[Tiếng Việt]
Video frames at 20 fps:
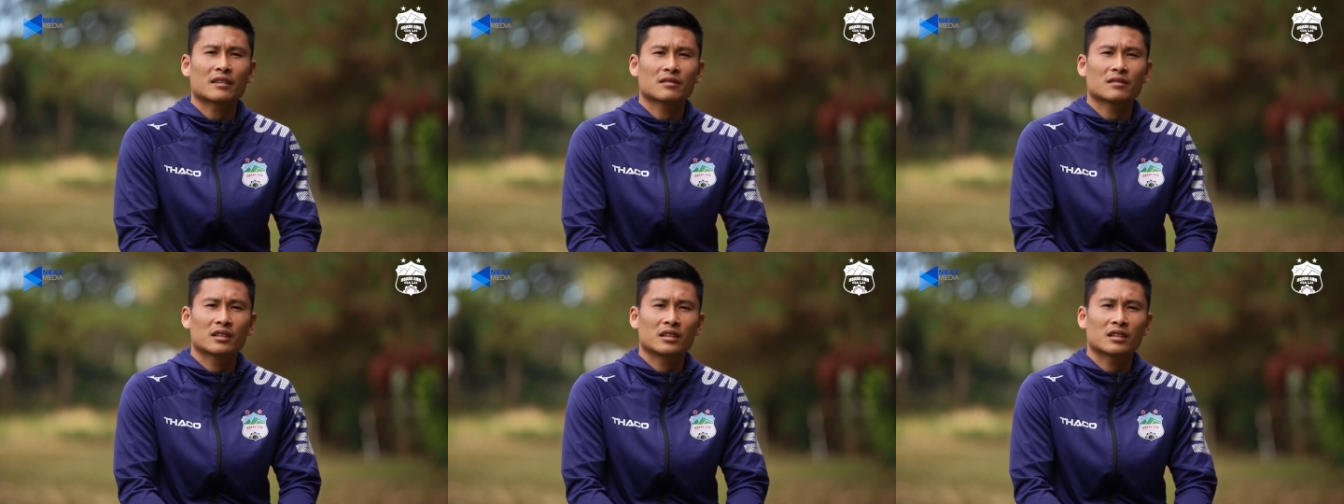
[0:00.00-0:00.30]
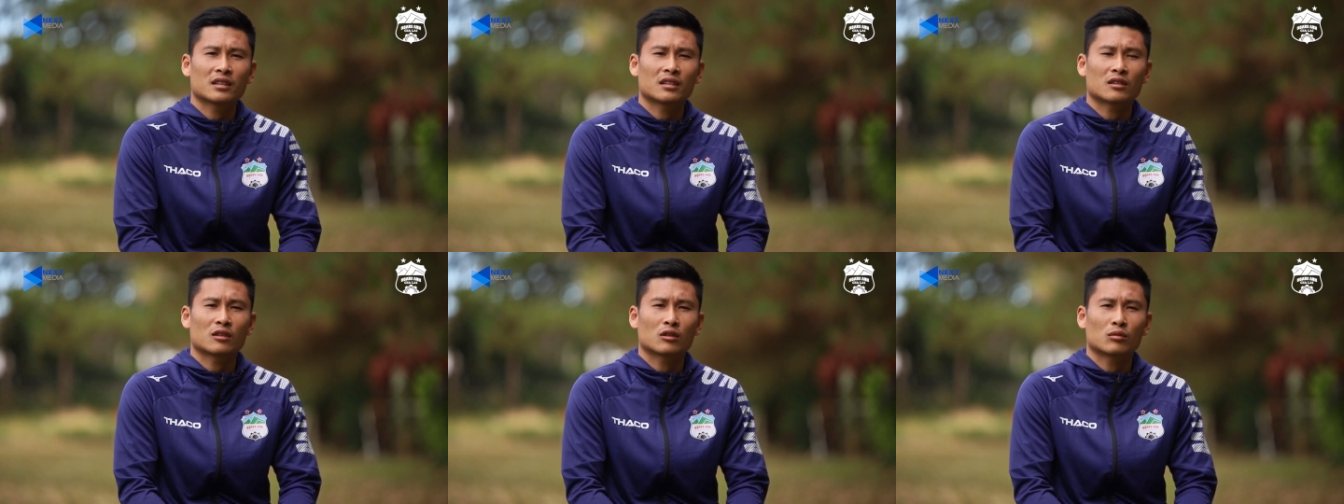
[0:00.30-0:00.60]
cánh
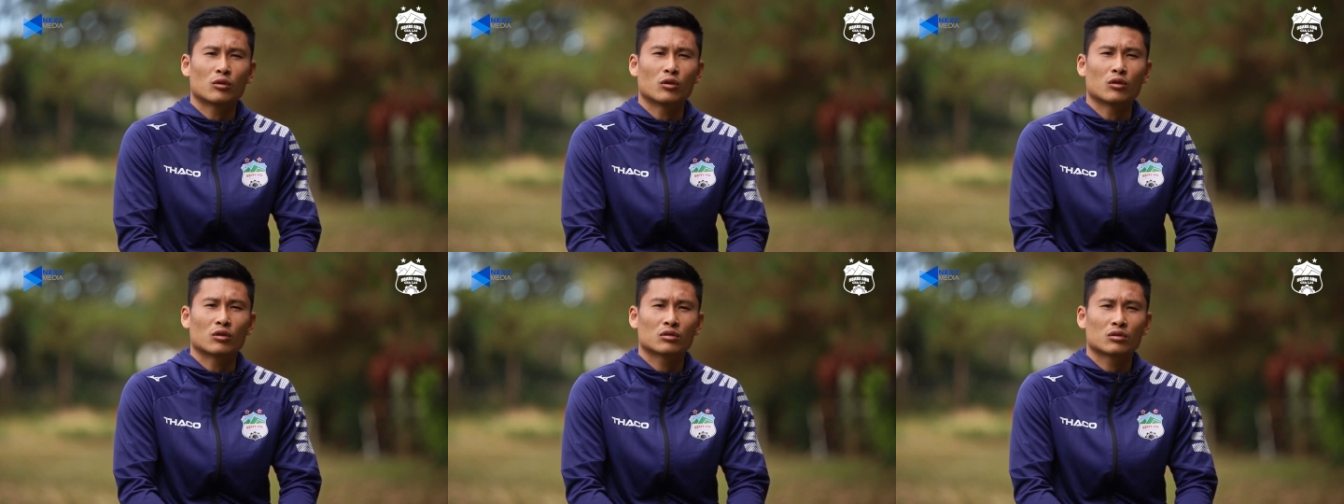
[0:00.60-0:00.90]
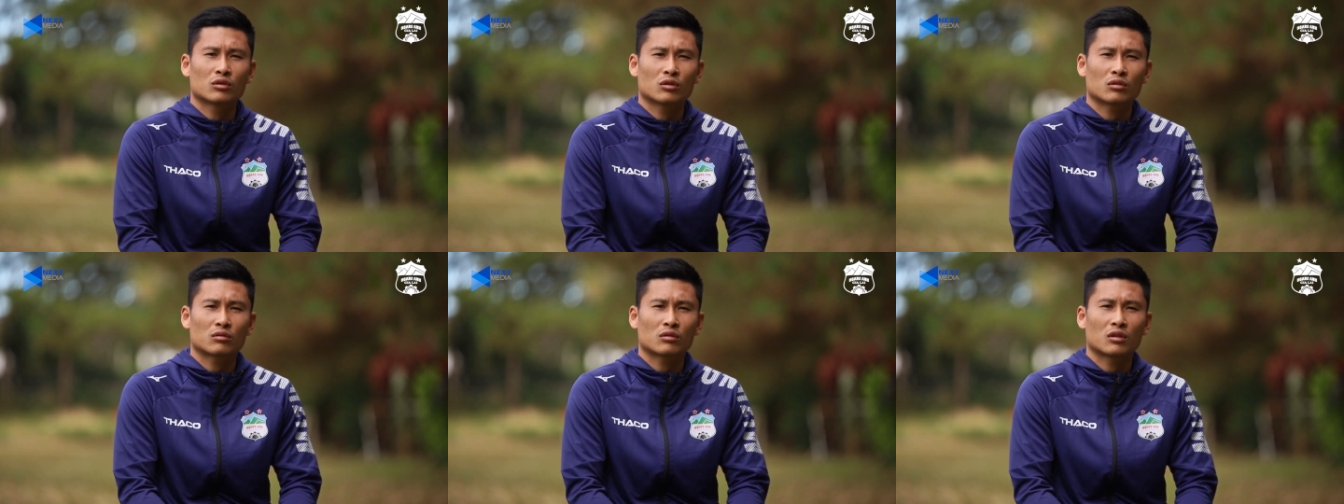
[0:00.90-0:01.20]
với câu lạc bộ
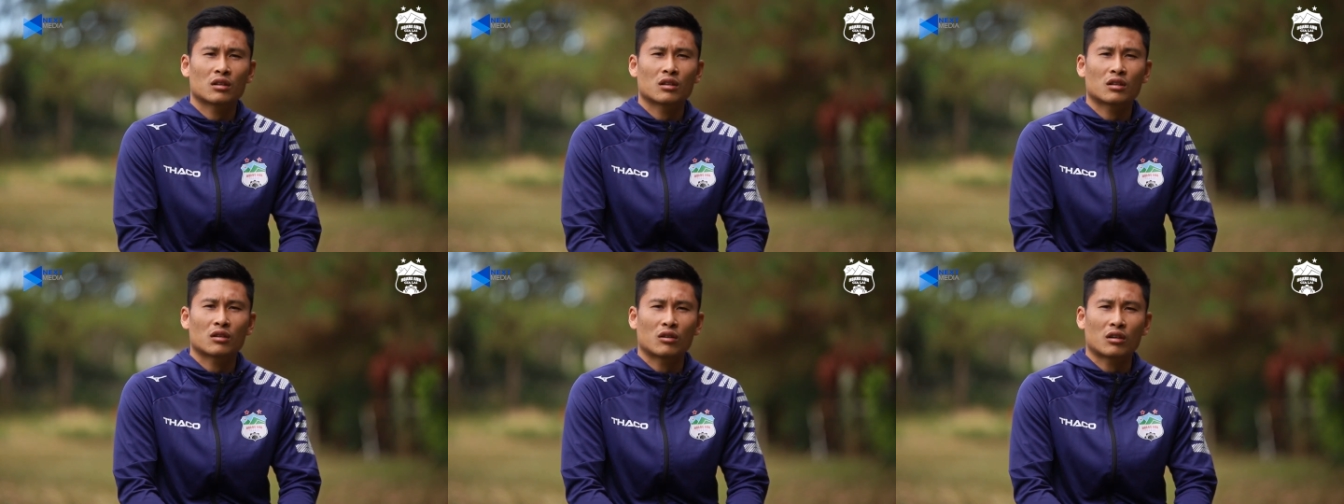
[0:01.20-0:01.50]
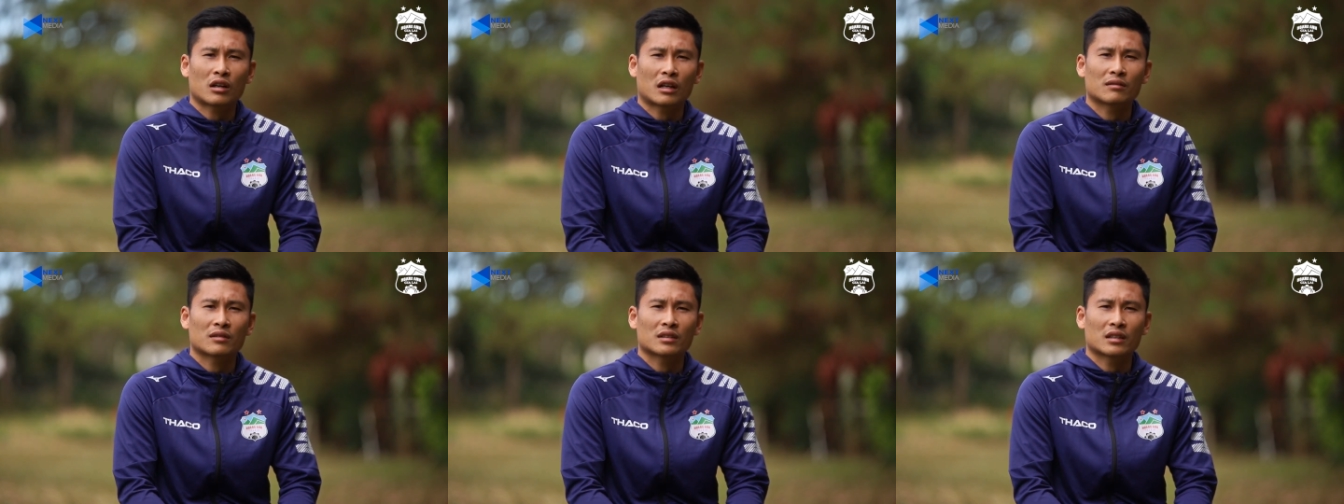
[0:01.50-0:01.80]
từ lúc
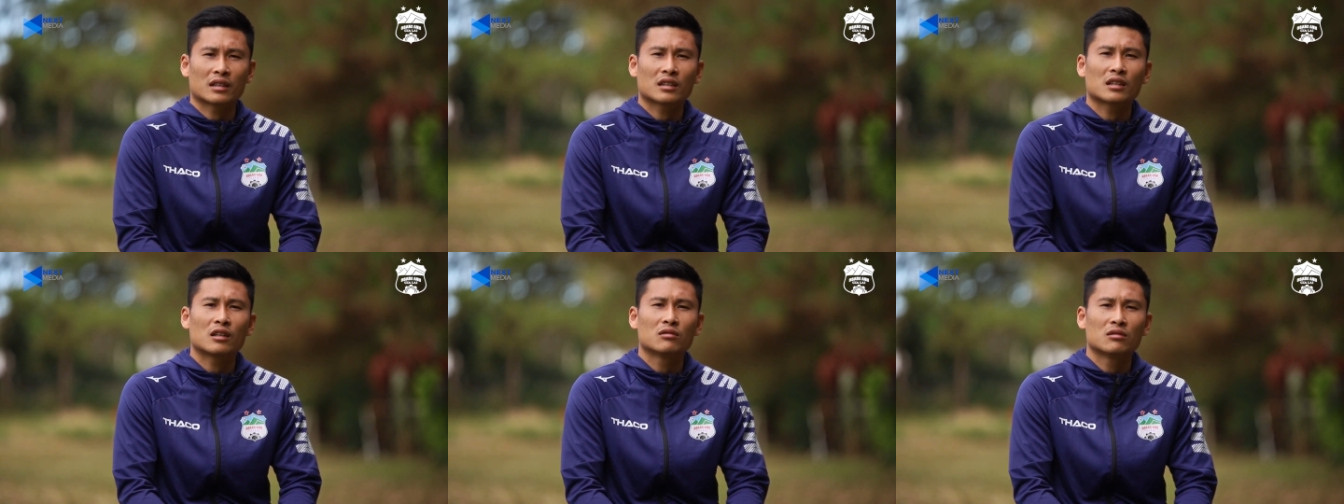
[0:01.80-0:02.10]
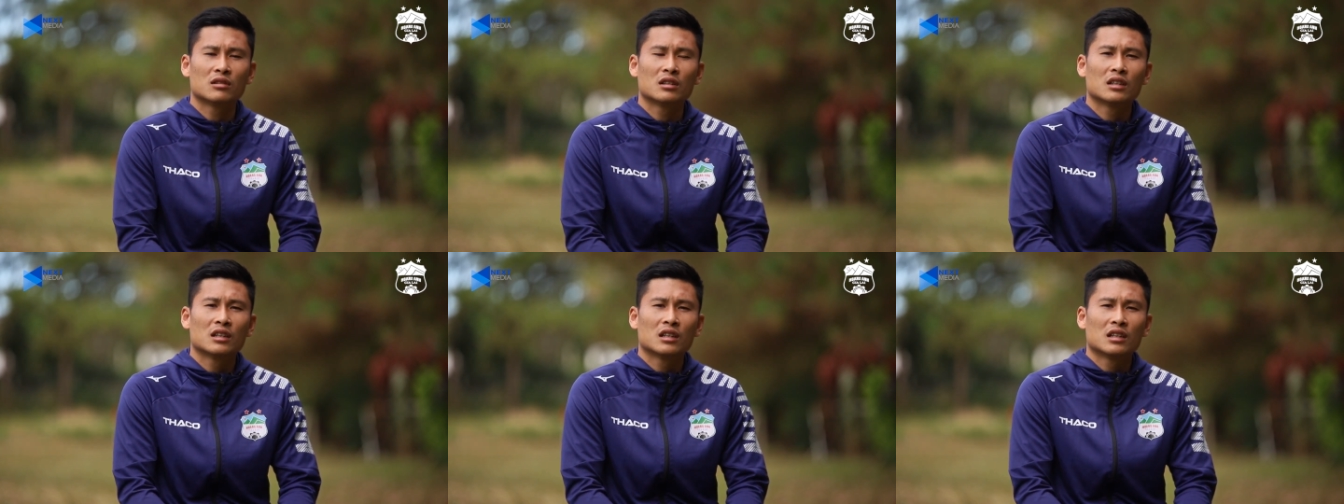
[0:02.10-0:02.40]
khó khăn và thành
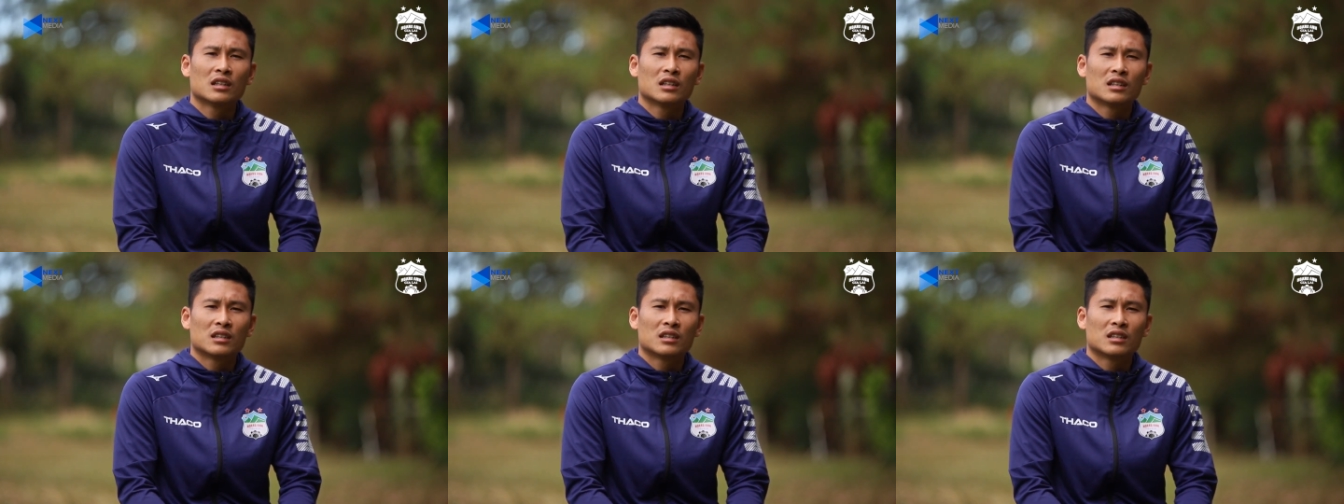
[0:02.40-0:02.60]
công